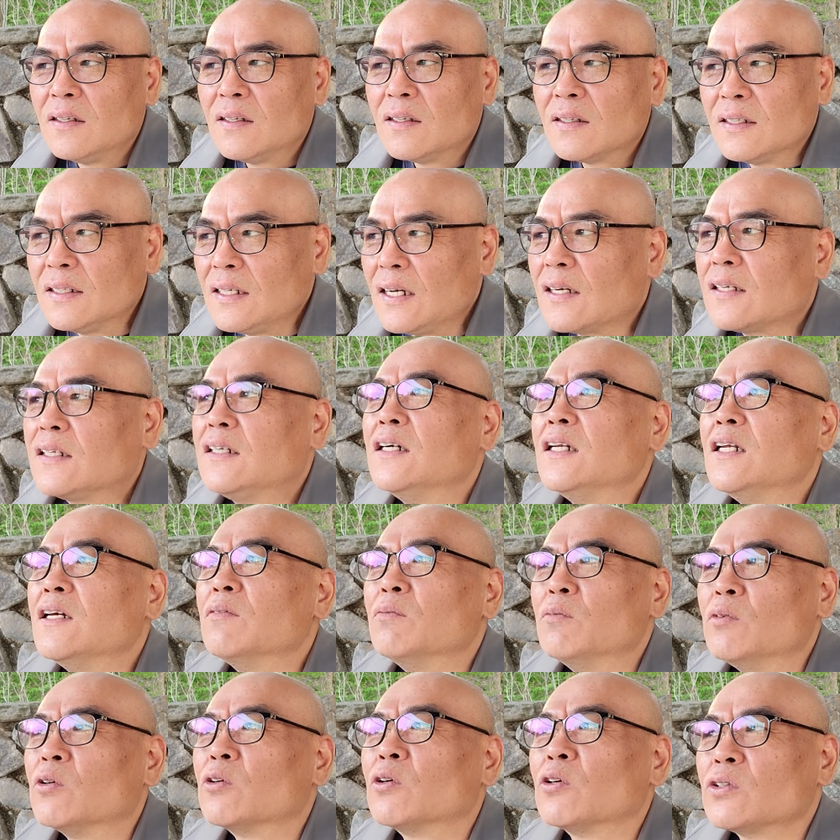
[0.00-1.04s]
그냥
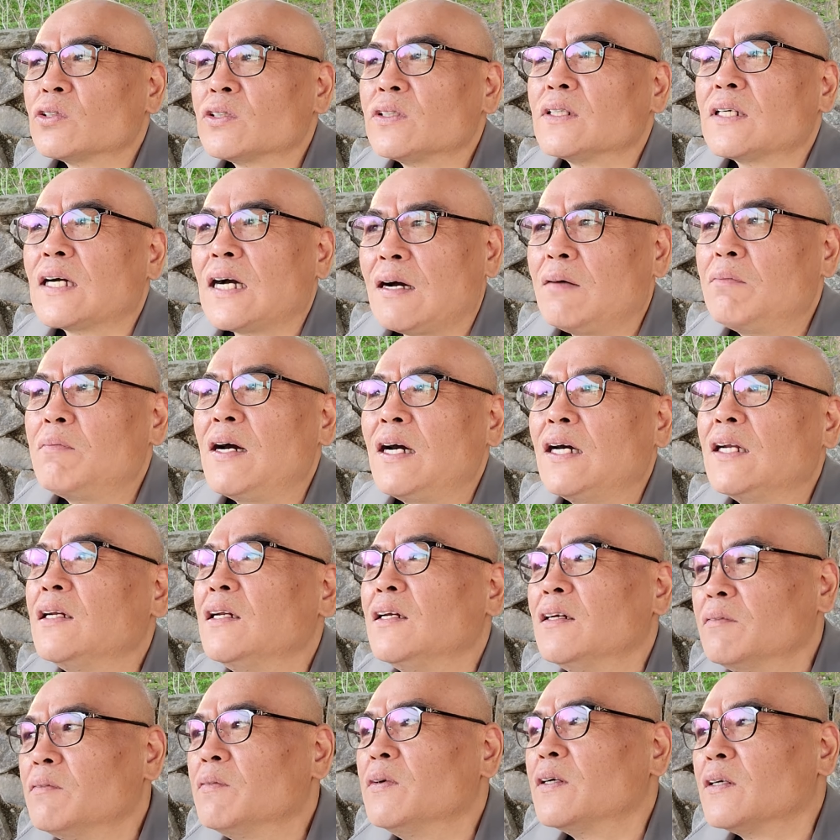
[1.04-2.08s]
그림으로서
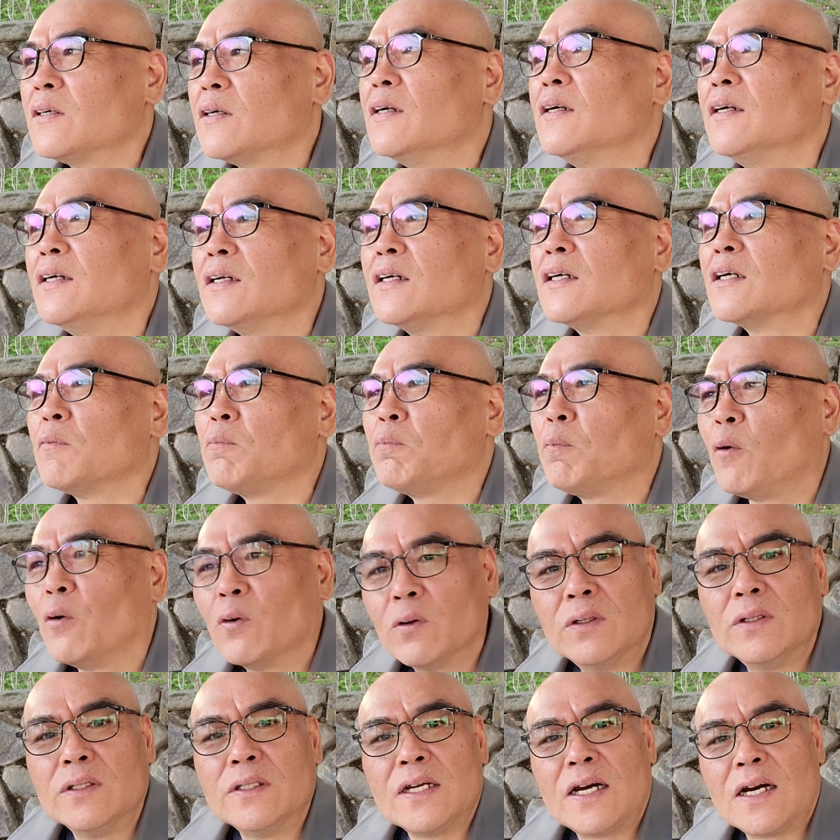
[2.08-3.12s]
가만히 뭐 이렇게
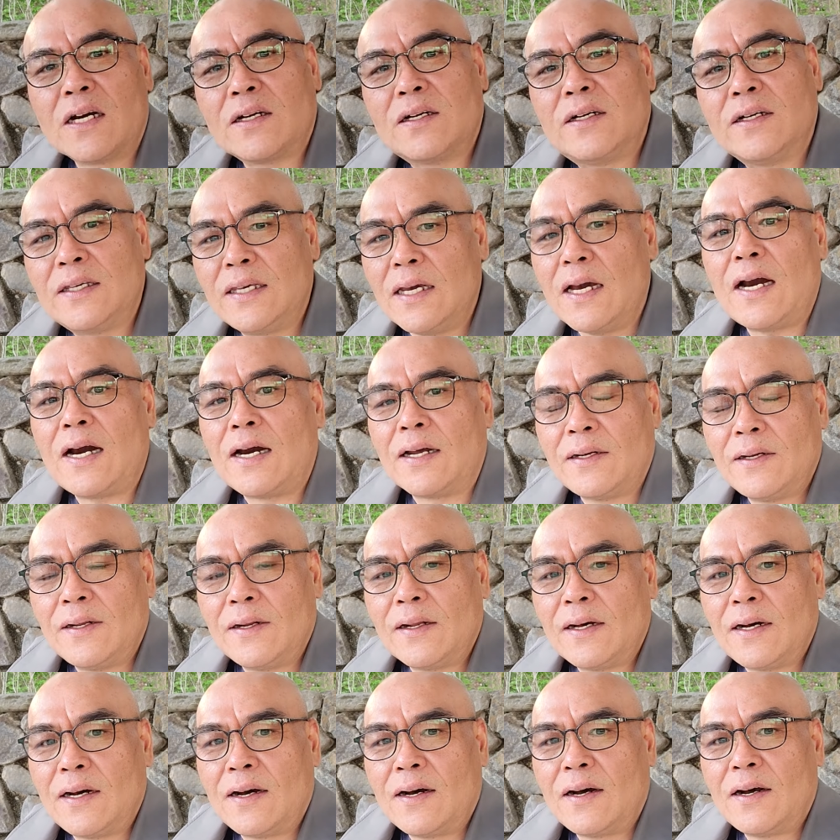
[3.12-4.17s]
보느냐 그게
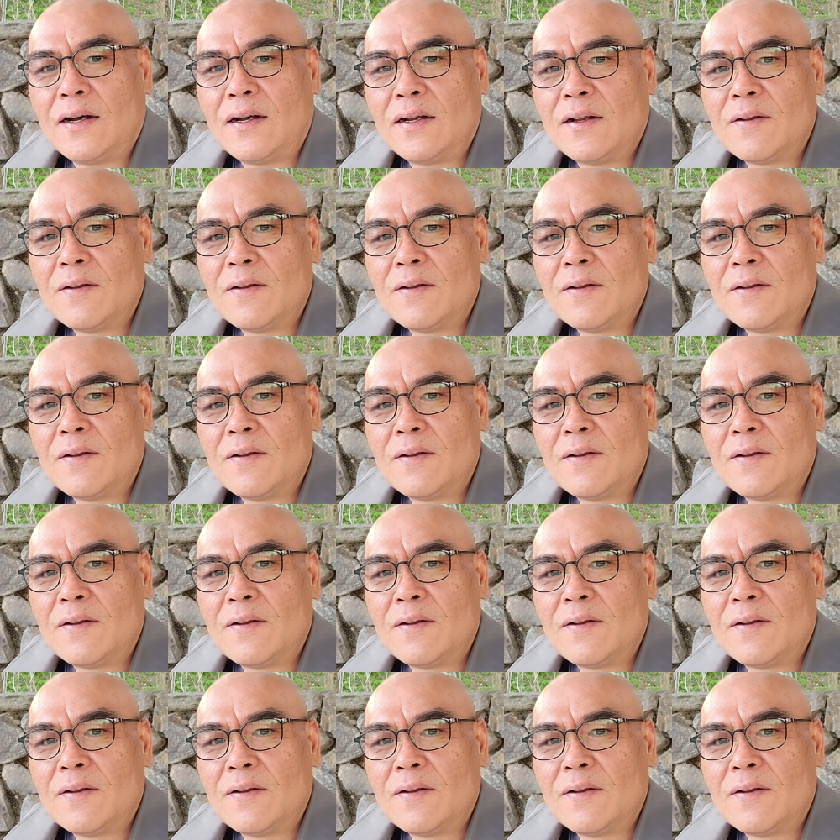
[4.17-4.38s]
아니라